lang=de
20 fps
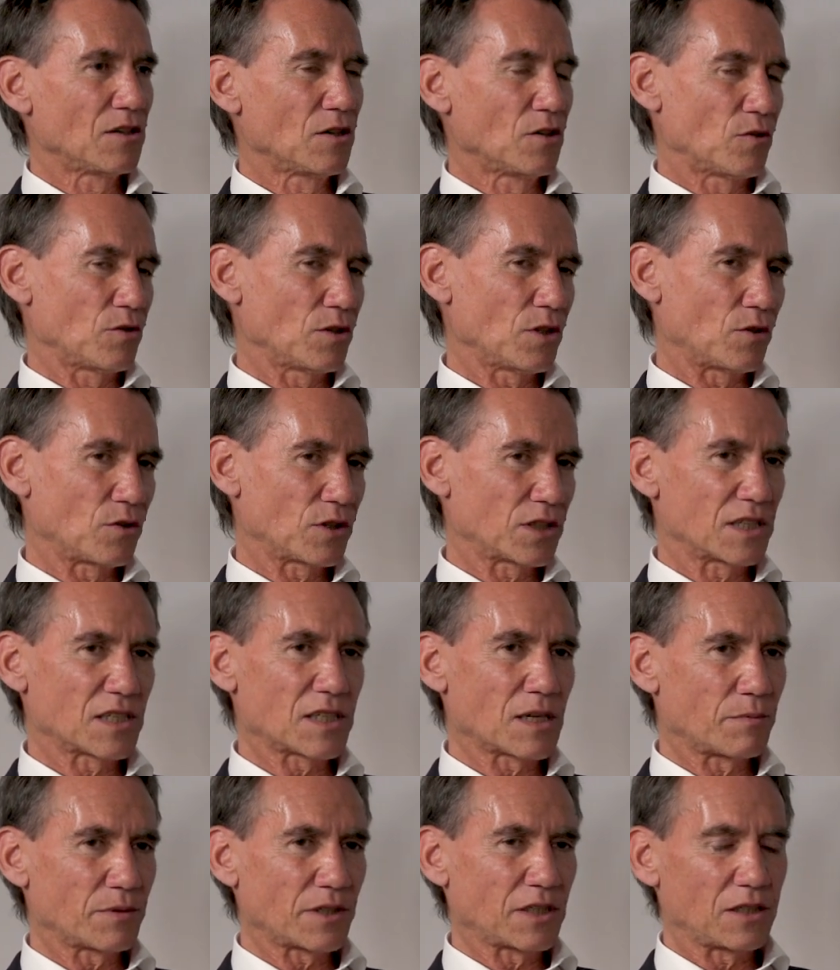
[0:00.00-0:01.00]
Mhm. Und auch
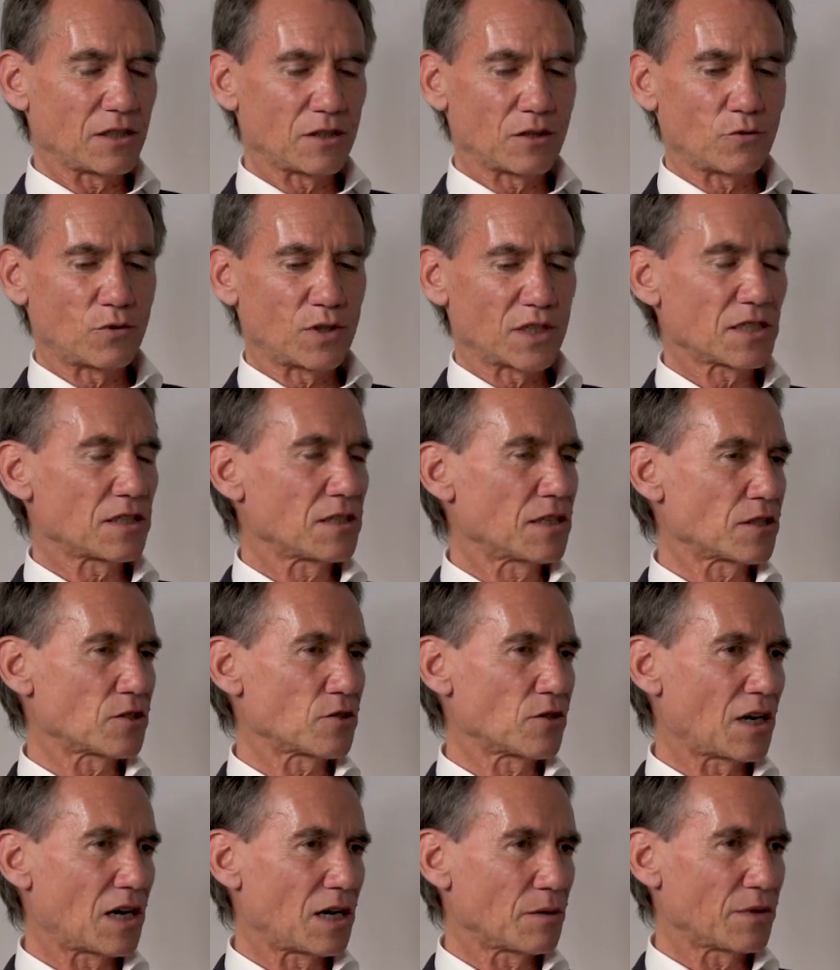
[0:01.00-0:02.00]
das habe ich in der
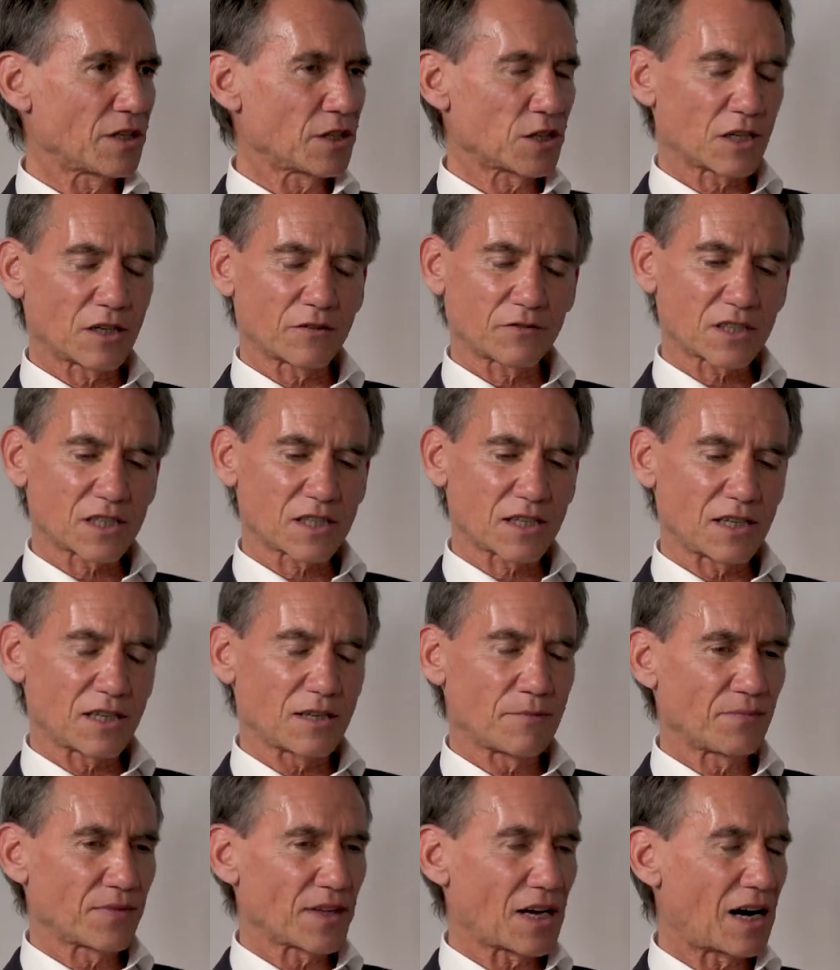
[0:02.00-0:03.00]
US-Nationalmannschaft
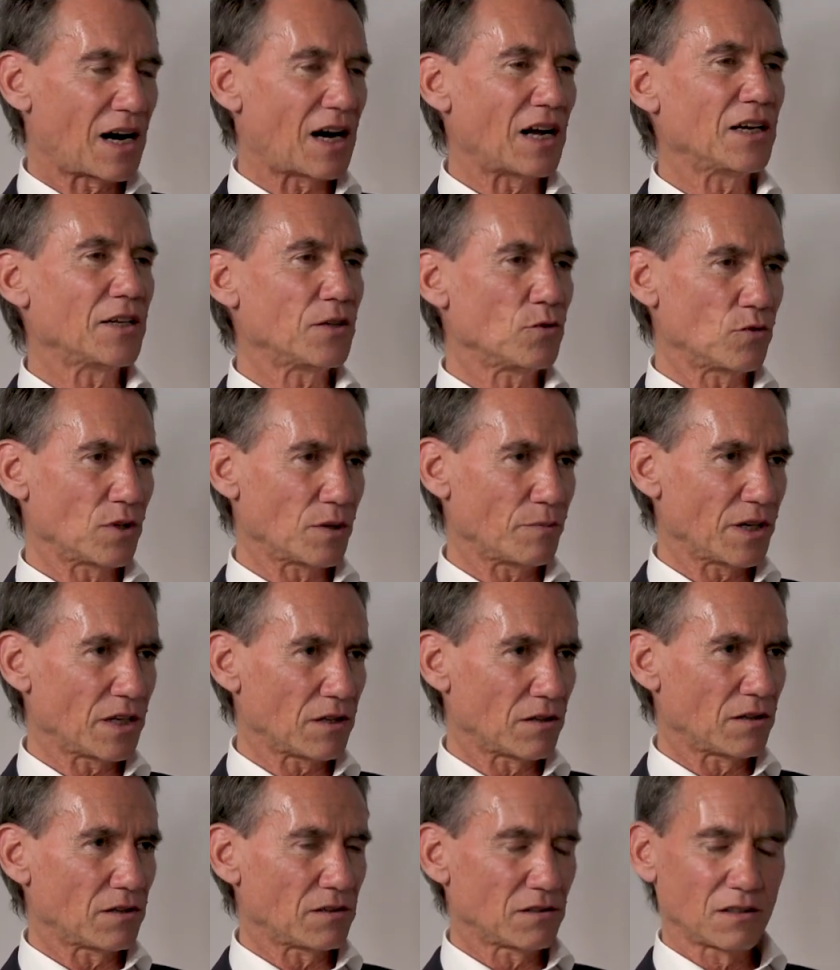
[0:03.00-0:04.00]
gesehen. Alle junge
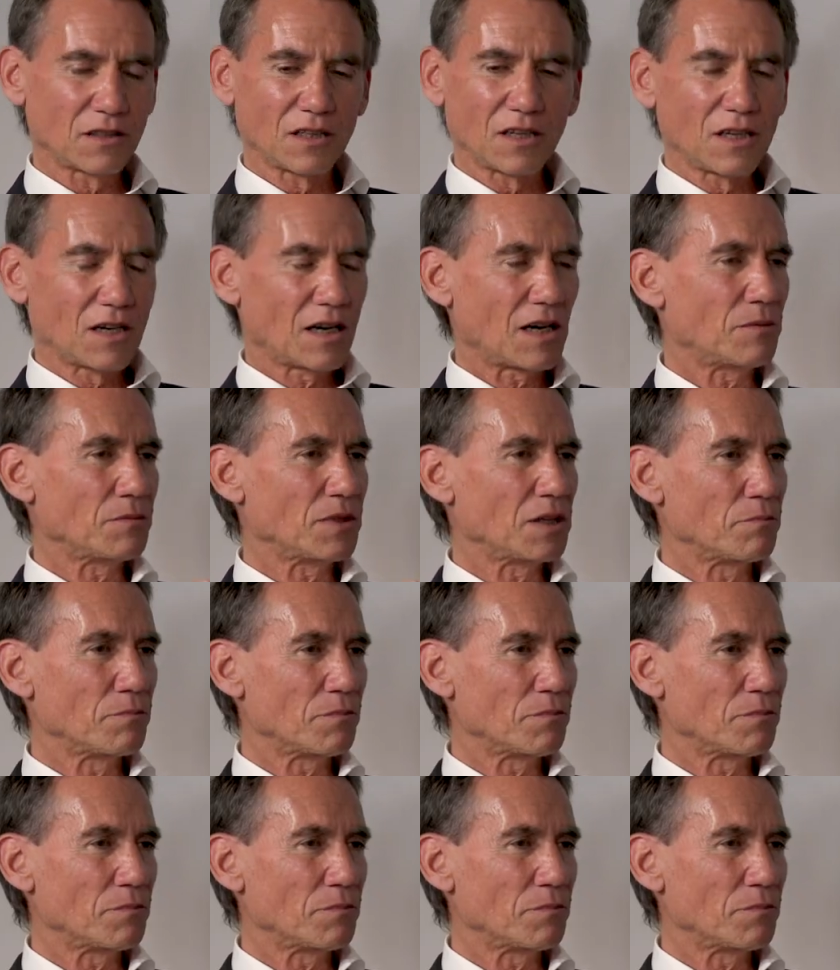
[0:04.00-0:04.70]
Männer haben